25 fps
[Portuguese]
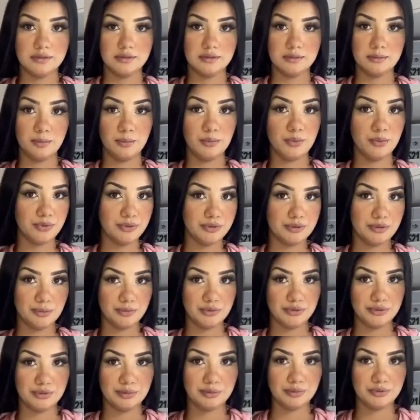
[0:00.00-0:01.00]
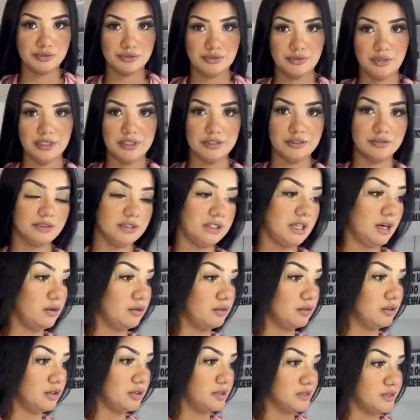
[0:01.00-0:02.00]
Muito, muito, muito lindo. Vou dar um
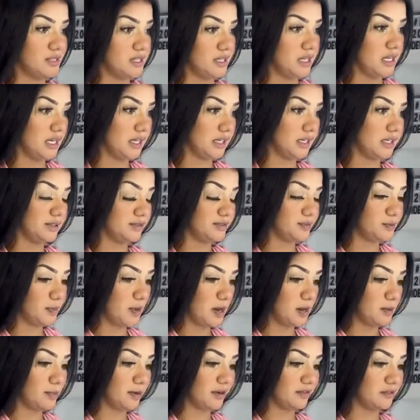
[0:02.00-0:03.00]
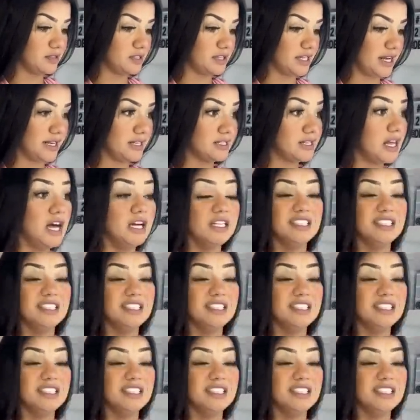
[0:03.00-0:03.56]
close nele aqui no espelho pra vocês.